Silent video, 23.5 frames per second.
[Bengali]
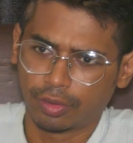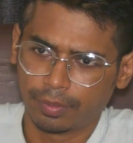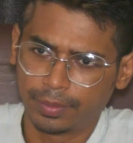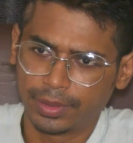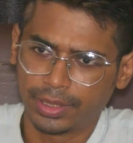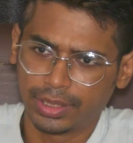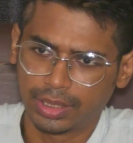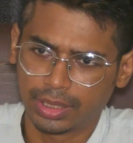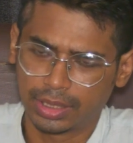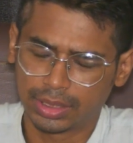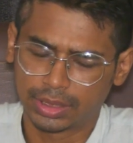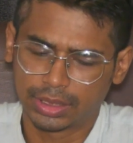
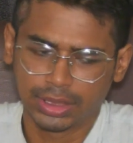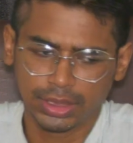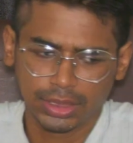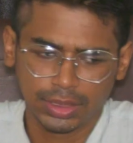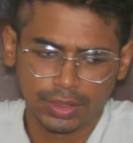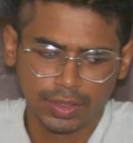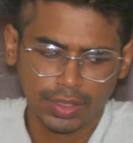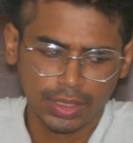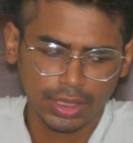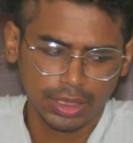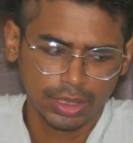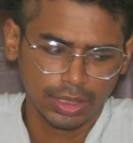হবেন আর কি
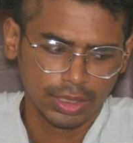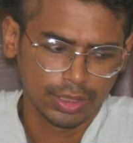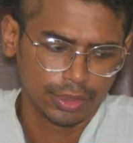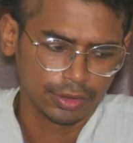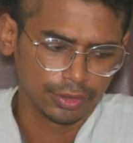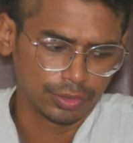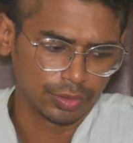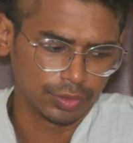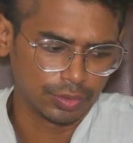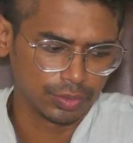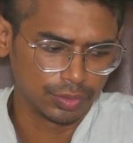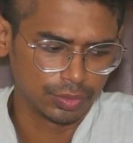
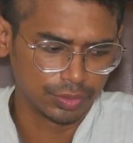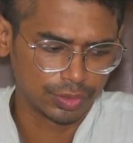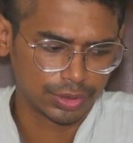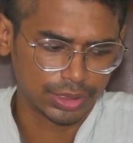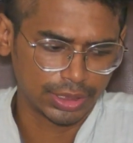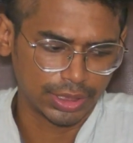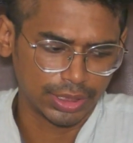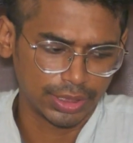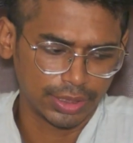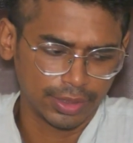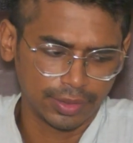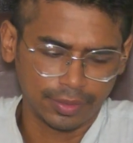তো
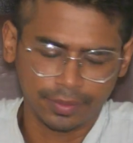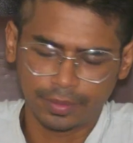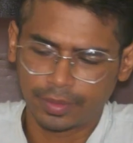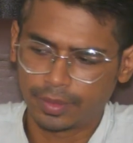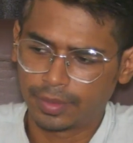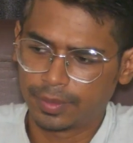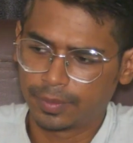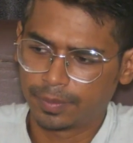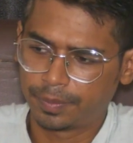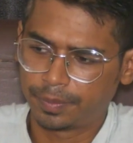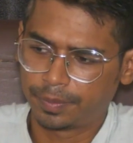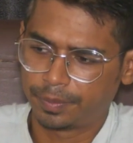সে
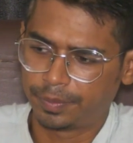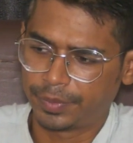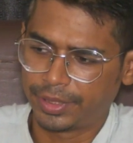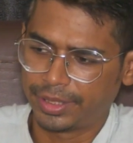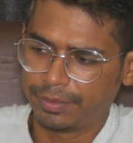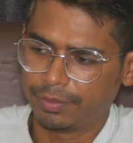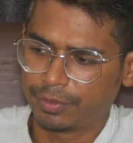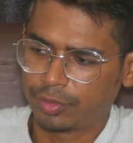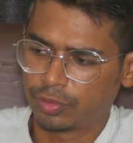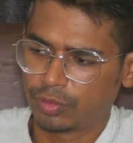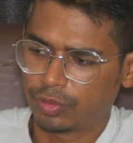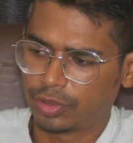
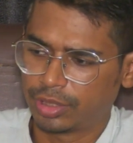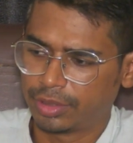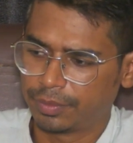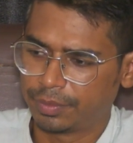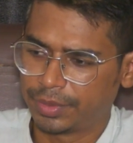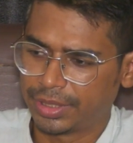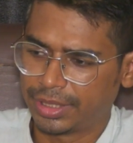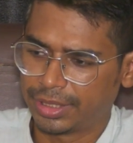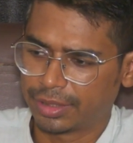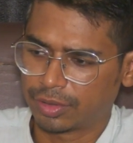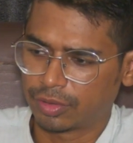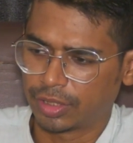প্রেম করে
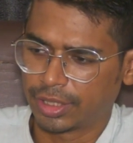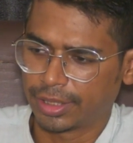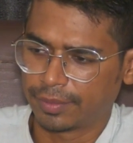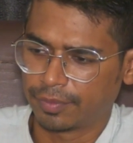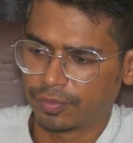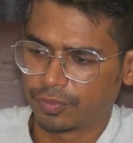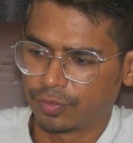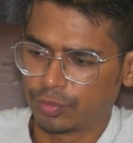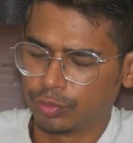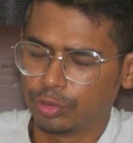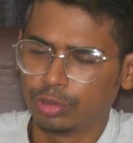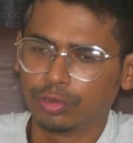বিয়ে করে
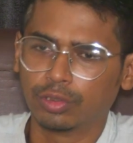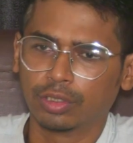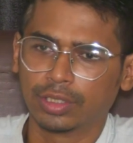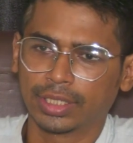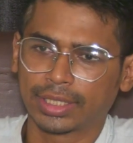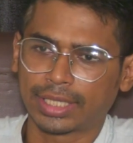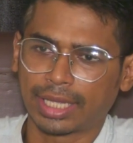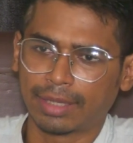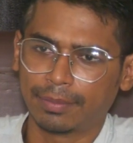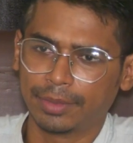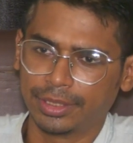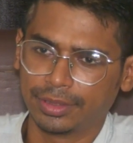ভুল করে
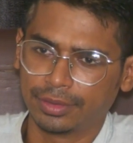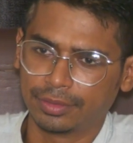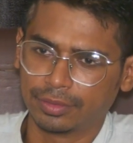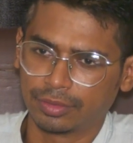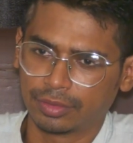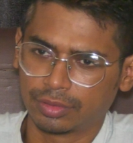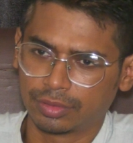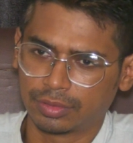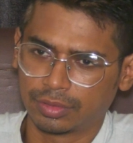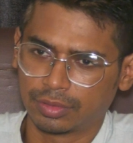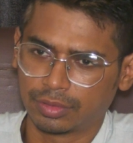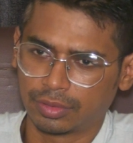কাবিন
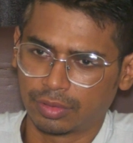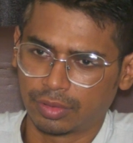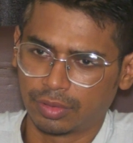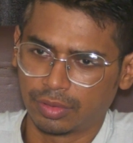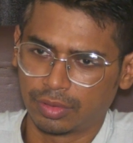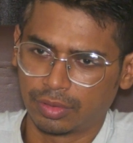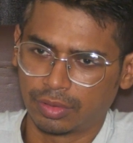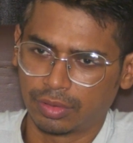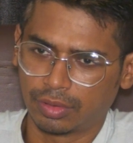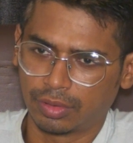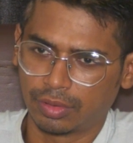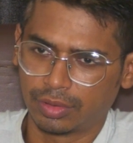
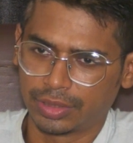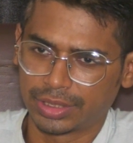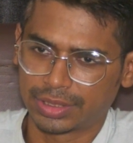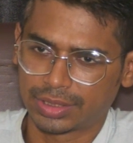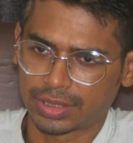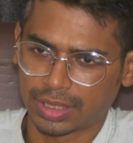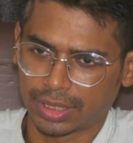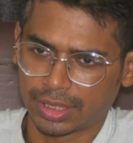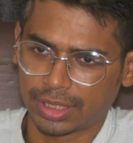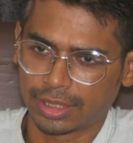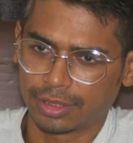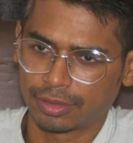অনেক
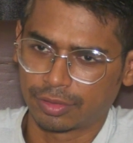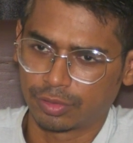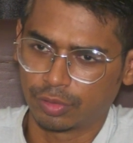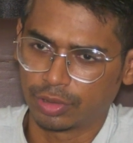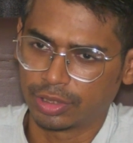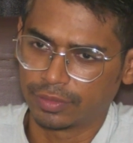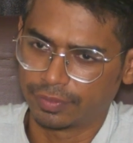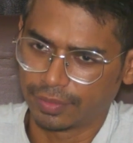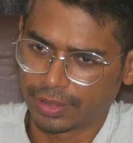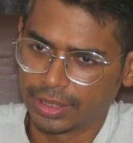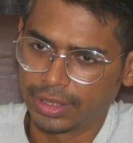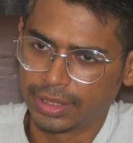টাকা
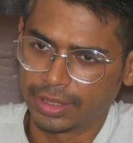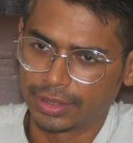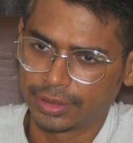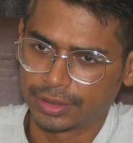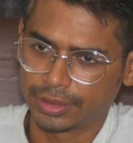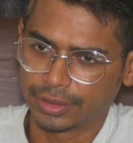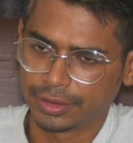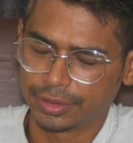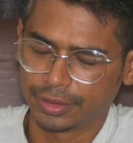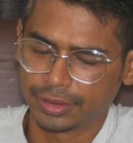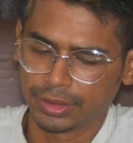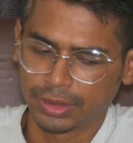করে ফেলে আর
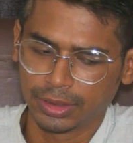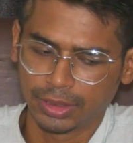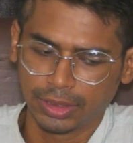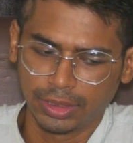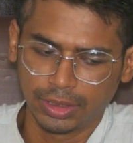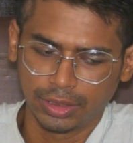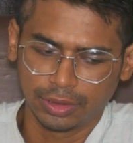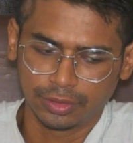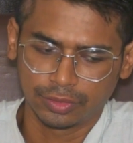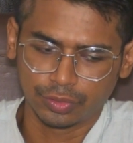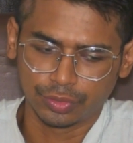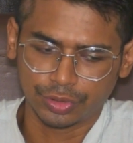কি
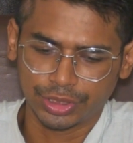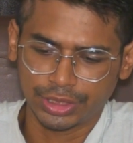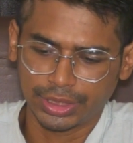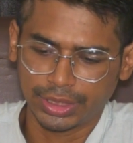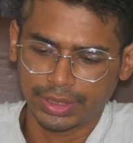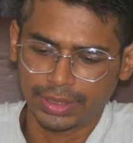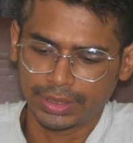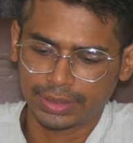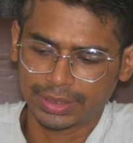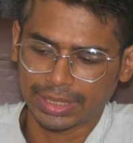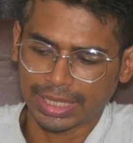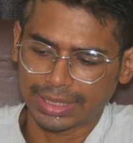তো সে
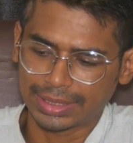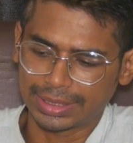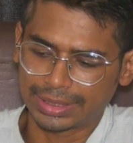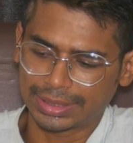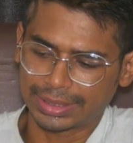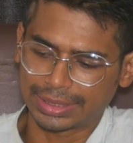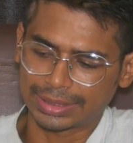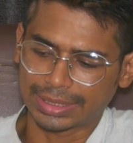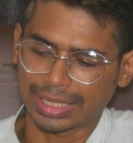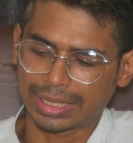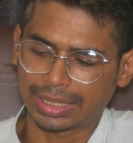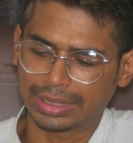
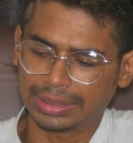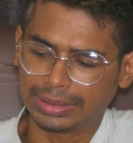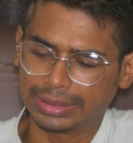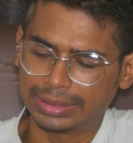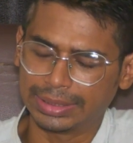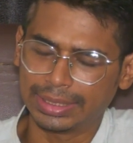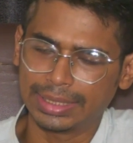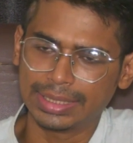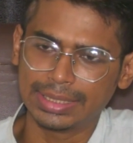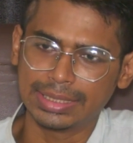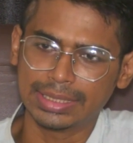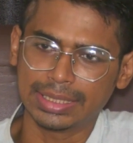তাদেরকে টাকা
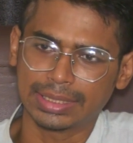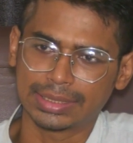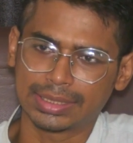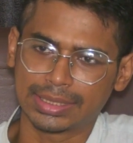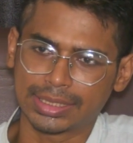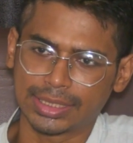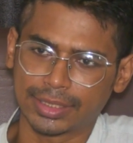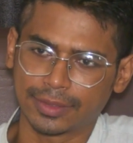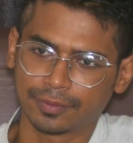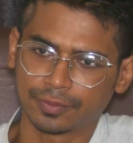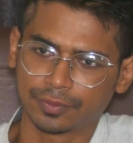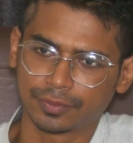দিয়েই যাচ্ছে